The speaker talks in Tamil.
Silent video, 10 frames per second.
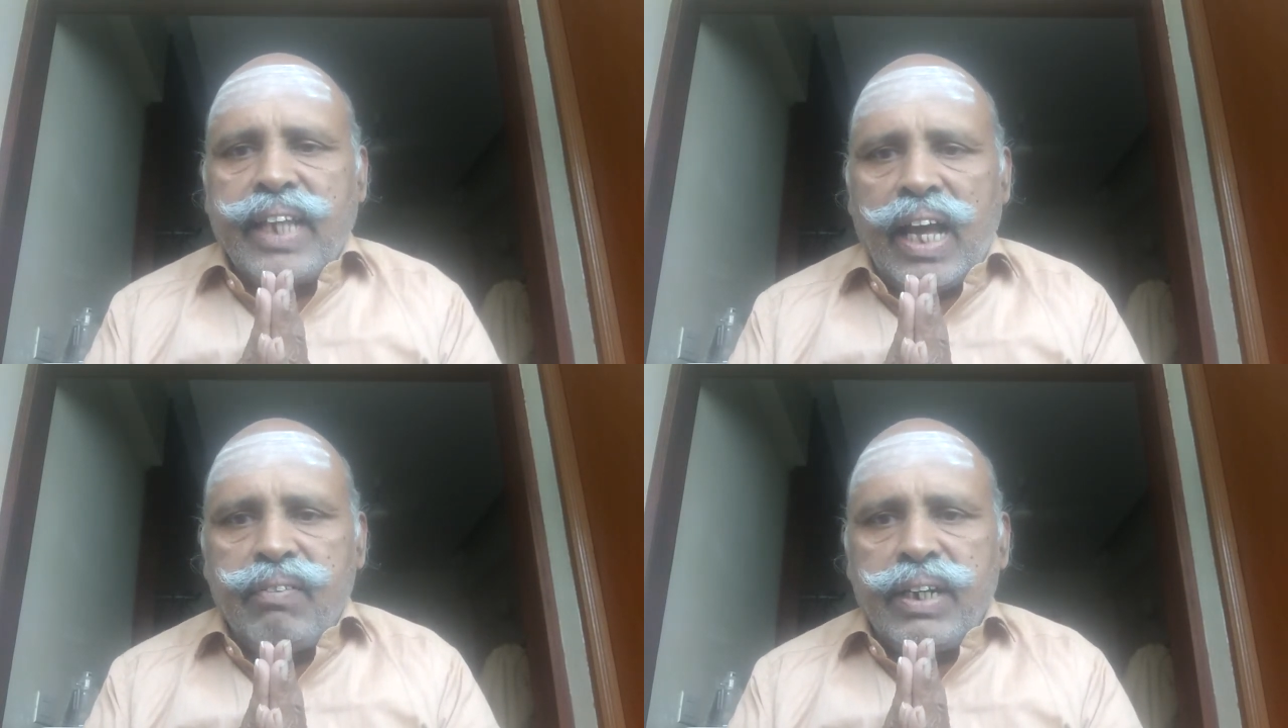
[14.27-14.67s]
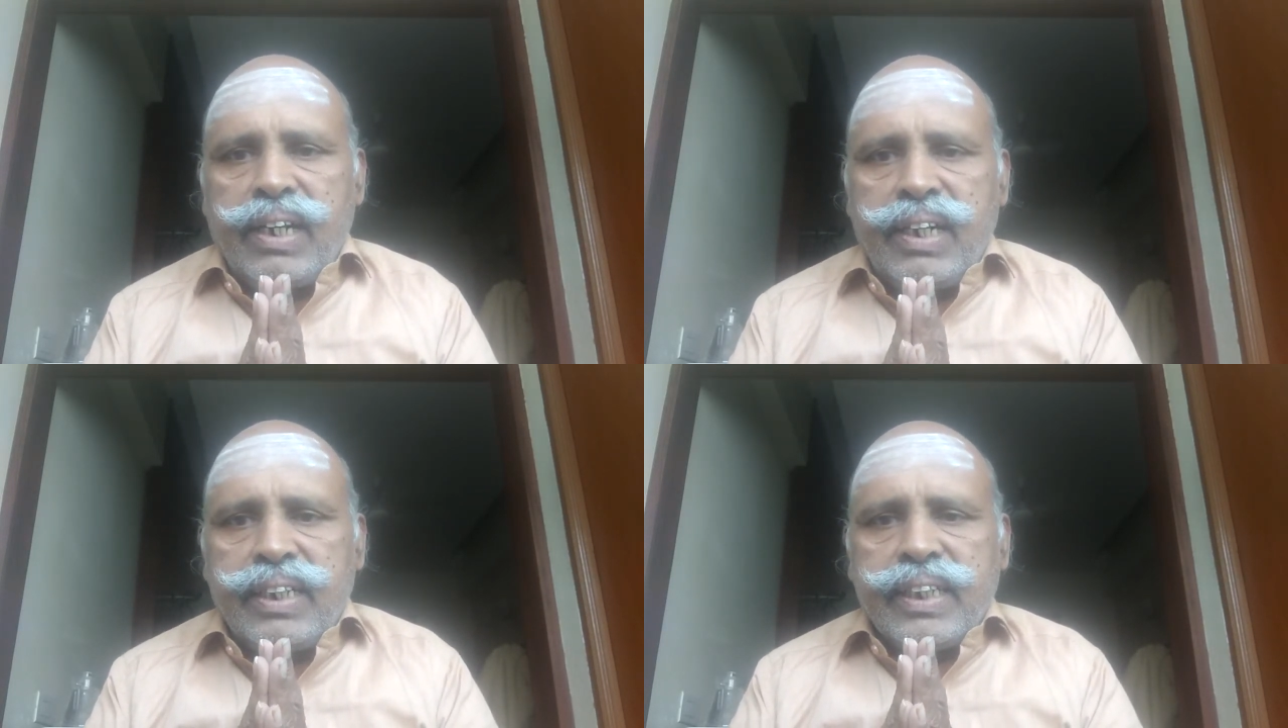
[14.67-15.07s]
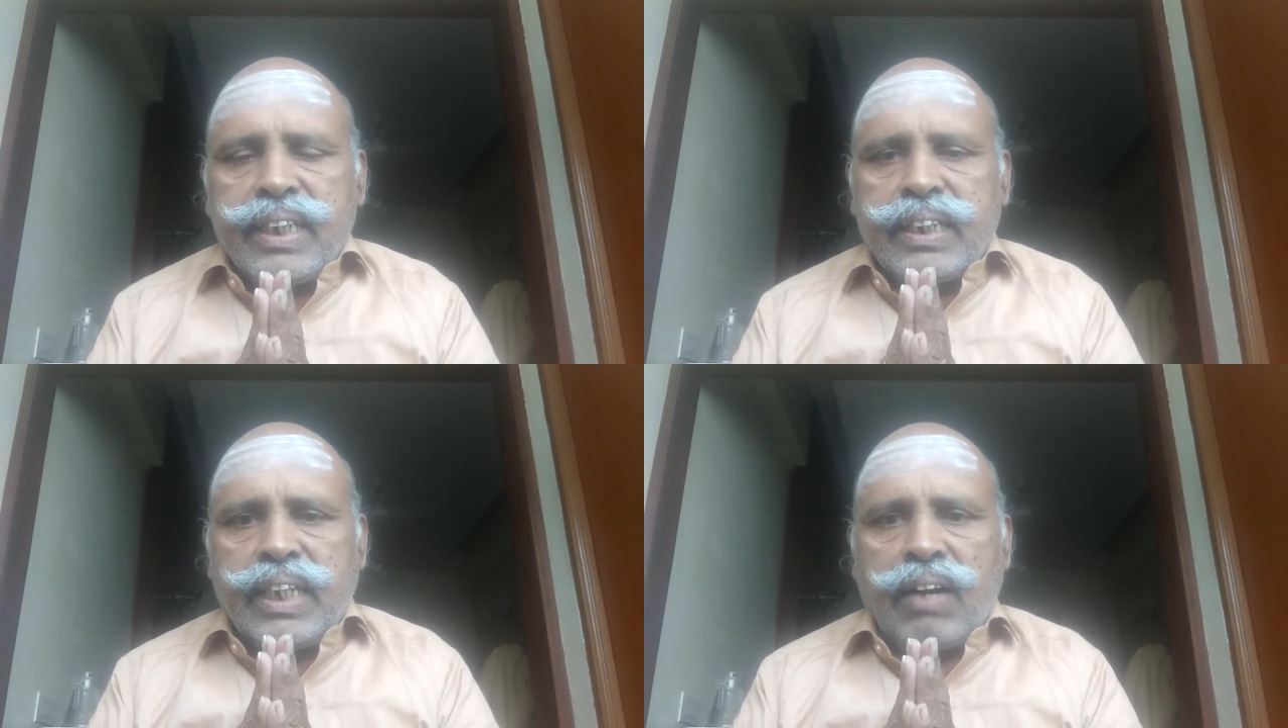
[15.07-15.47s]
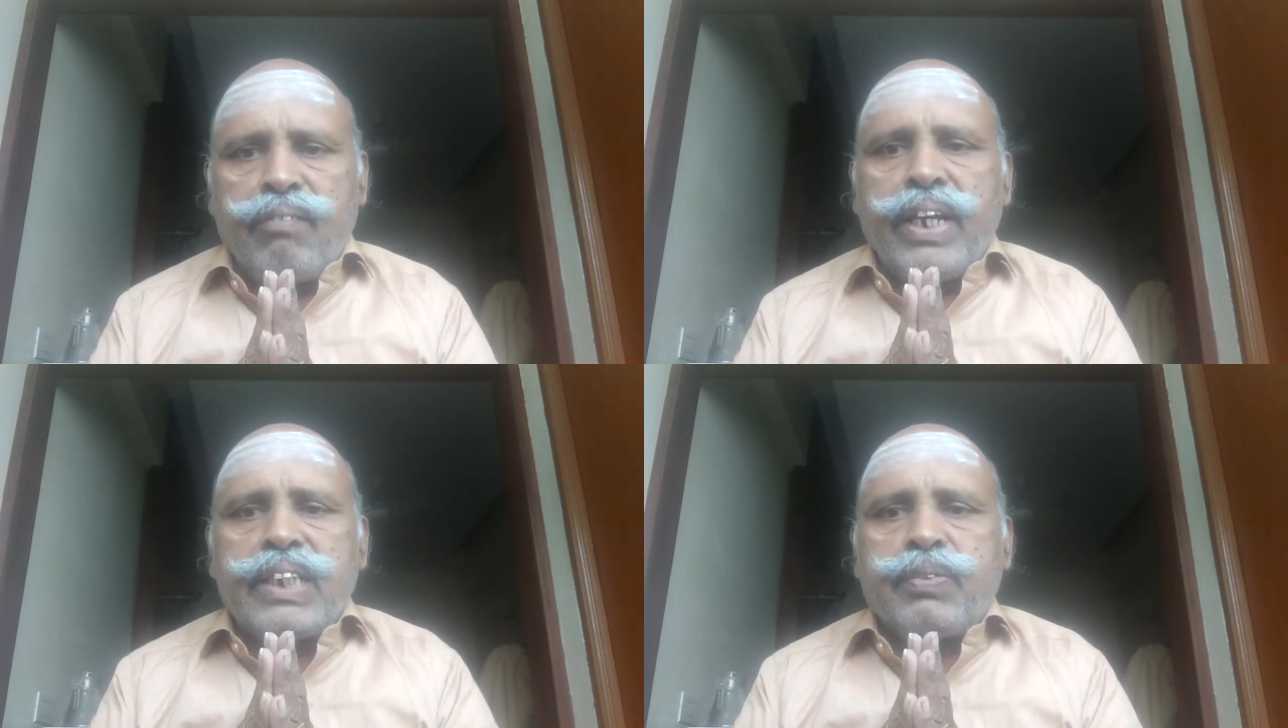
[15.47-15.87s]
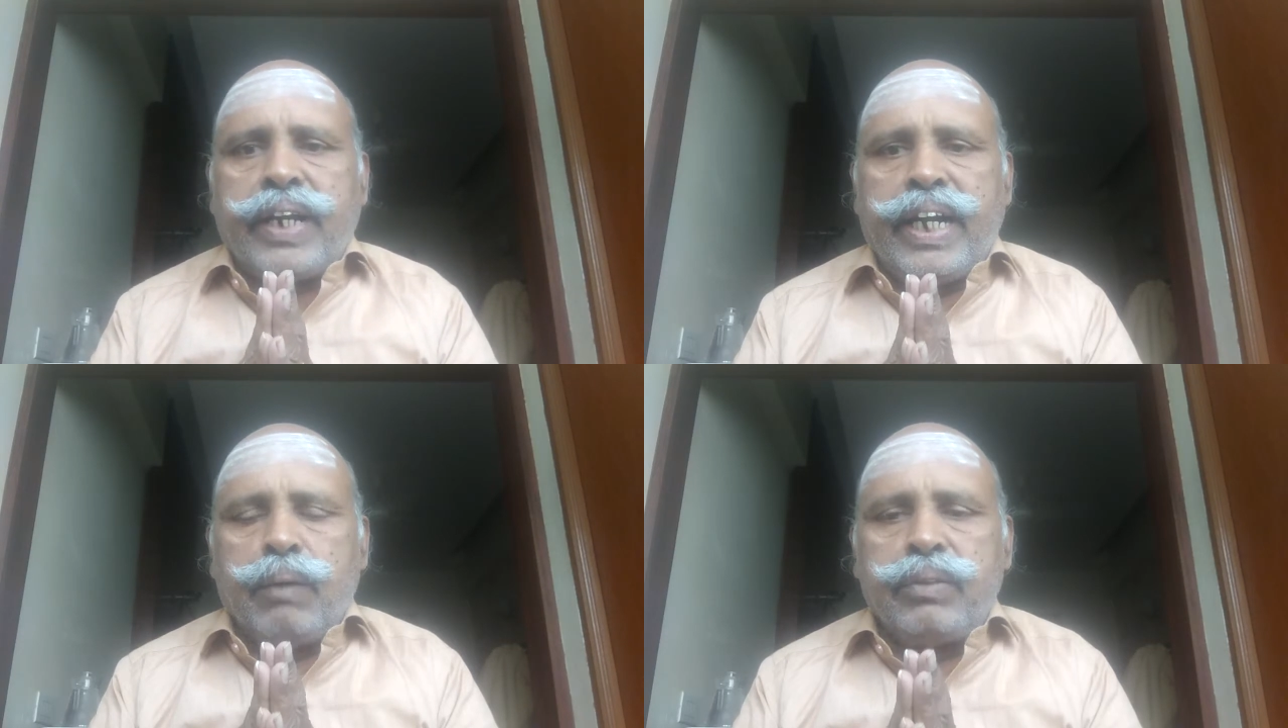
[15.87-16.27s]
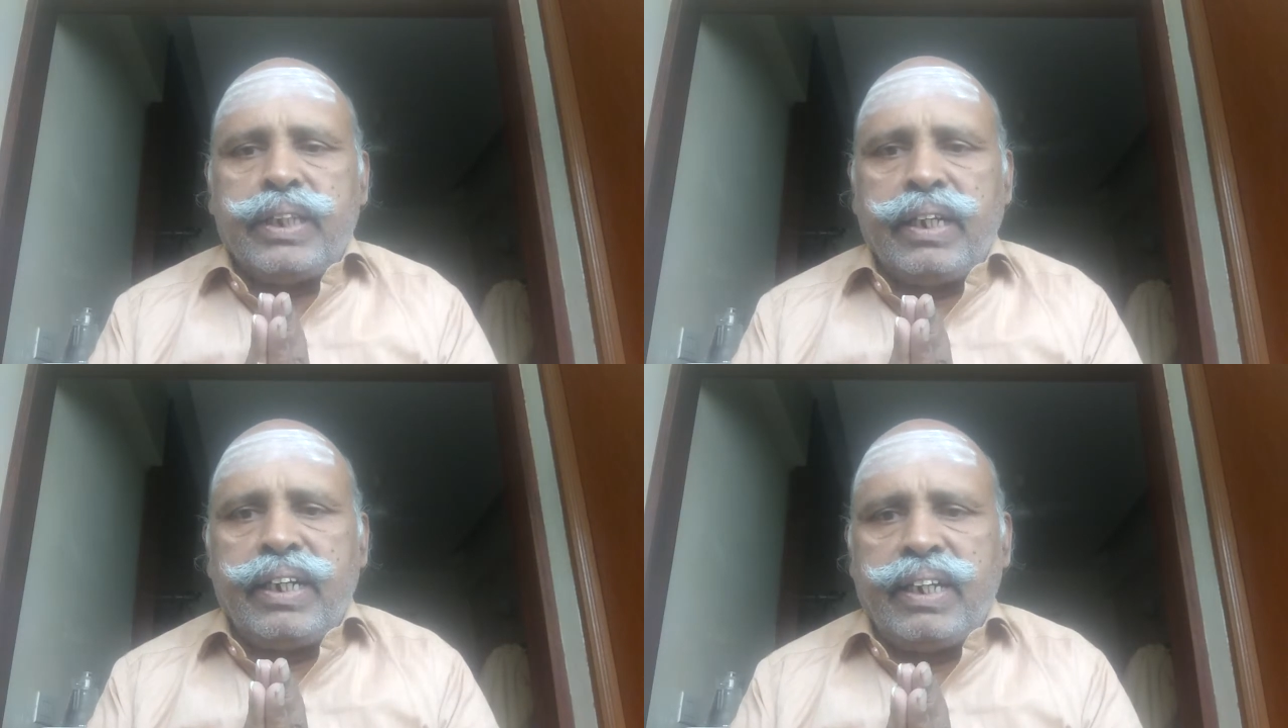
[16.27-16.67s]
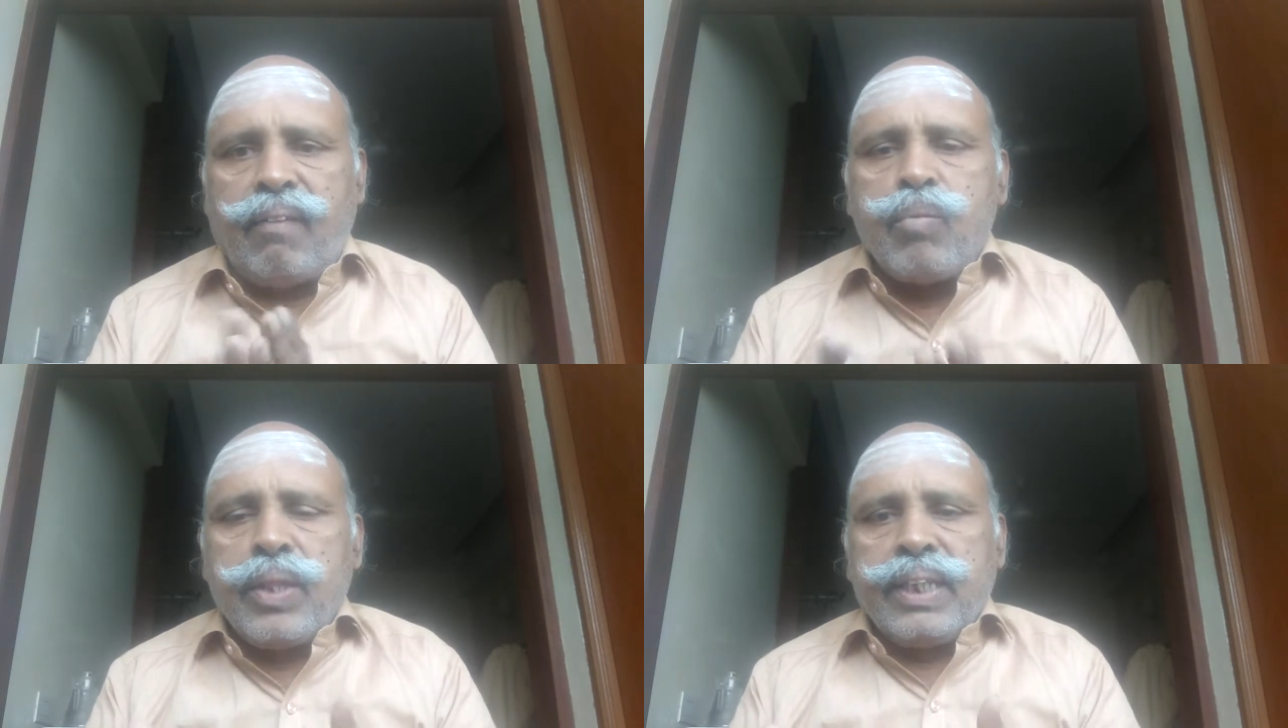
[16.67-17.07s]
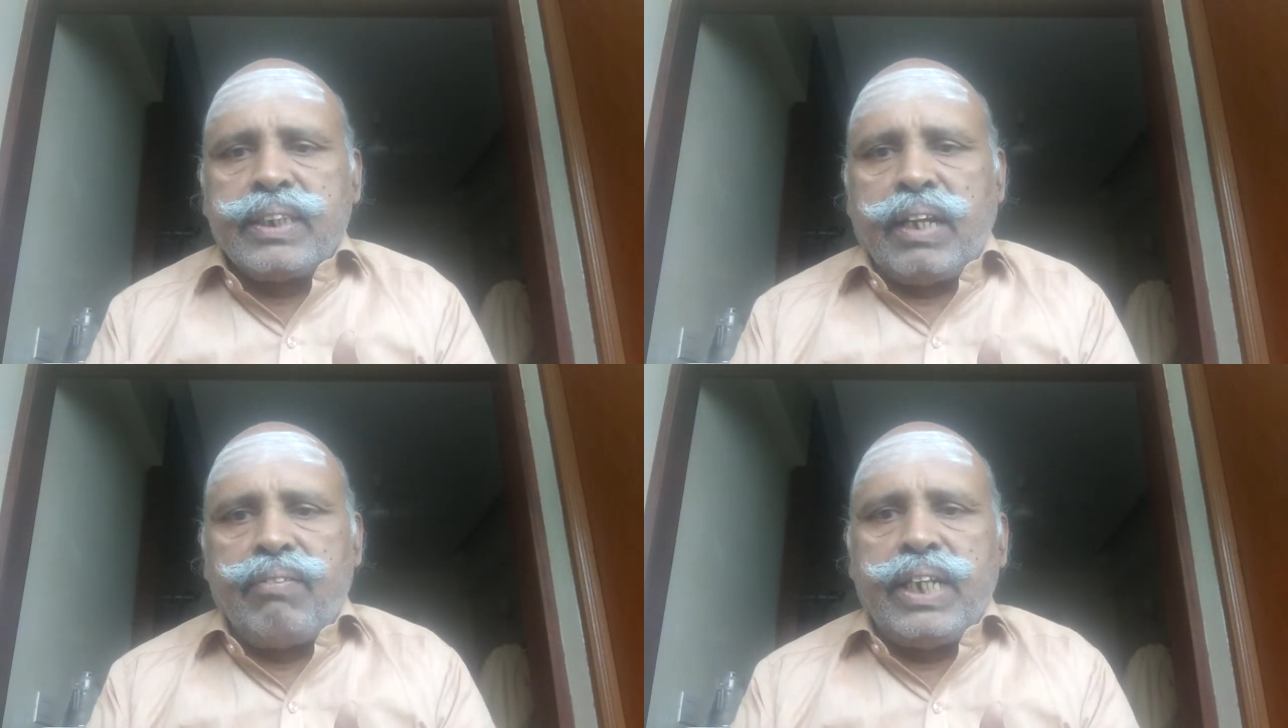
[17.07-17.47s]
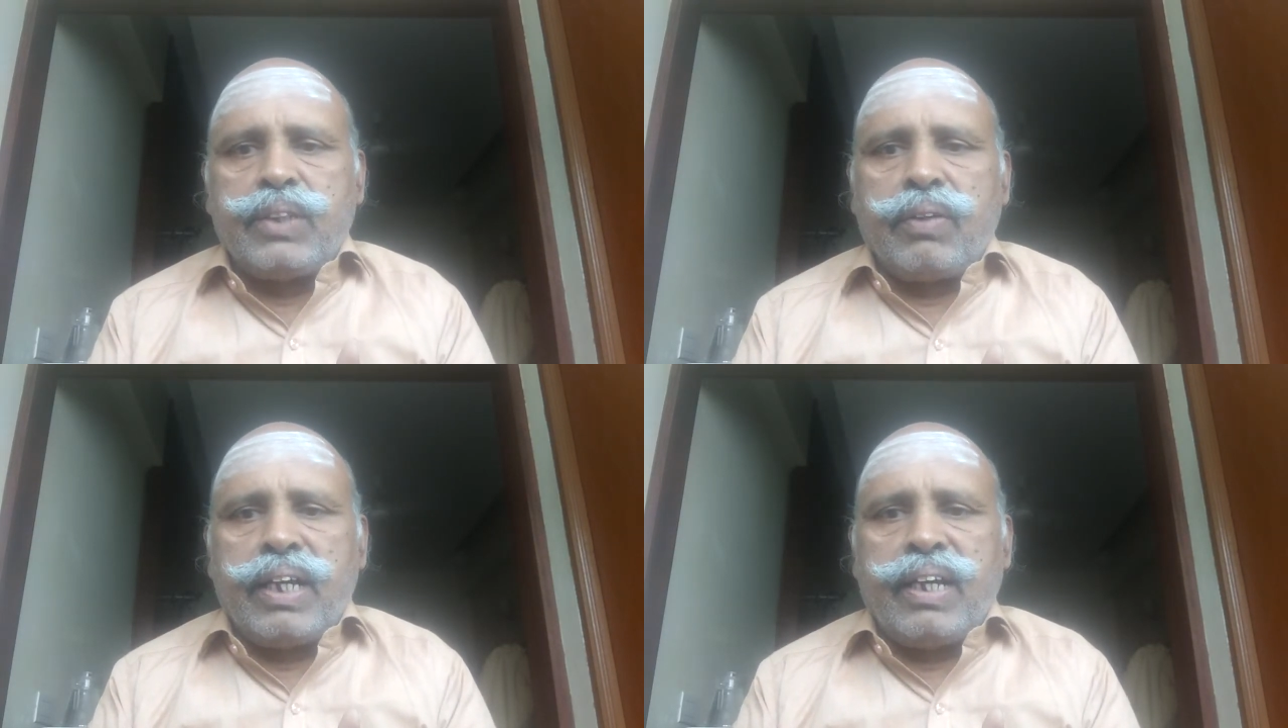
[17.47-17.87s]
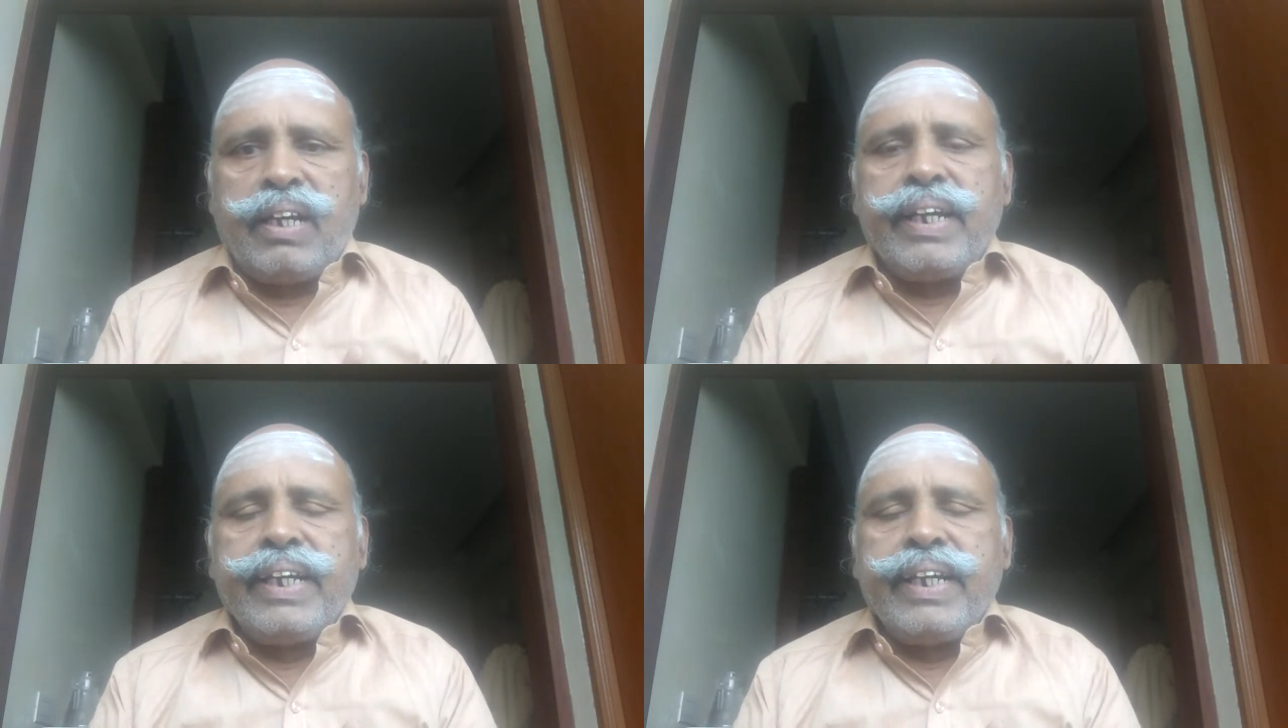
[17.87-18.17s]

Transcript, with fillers: தேவர்கள் சர்வேஸ்வரனிடம் சென்று சர்வேஸ்வரா